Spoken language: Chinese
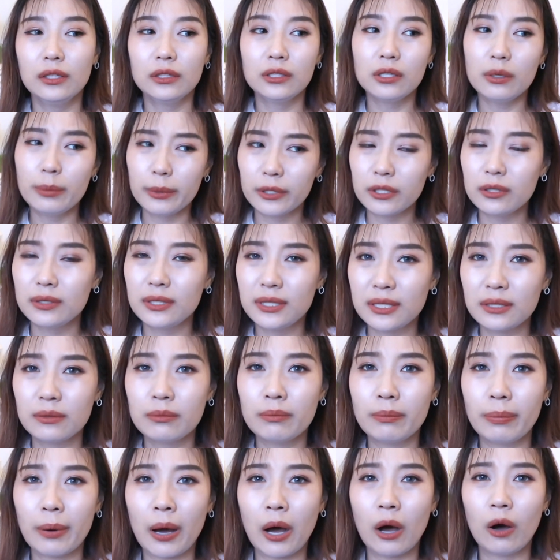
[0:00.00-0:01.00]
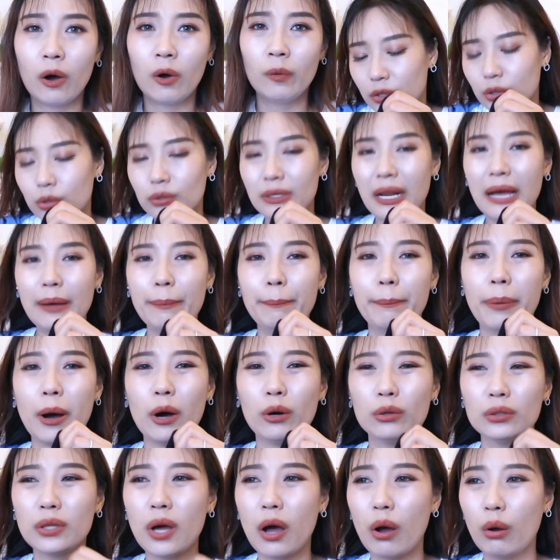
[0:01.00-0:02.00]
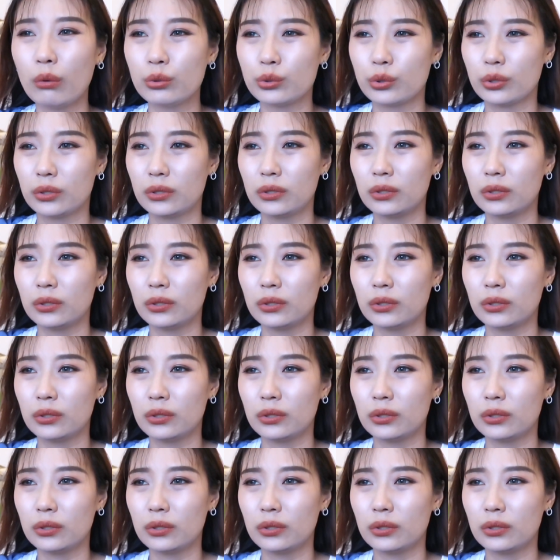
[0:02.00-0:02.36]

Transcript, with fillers: 特别的轻薄，就是它薄到我觉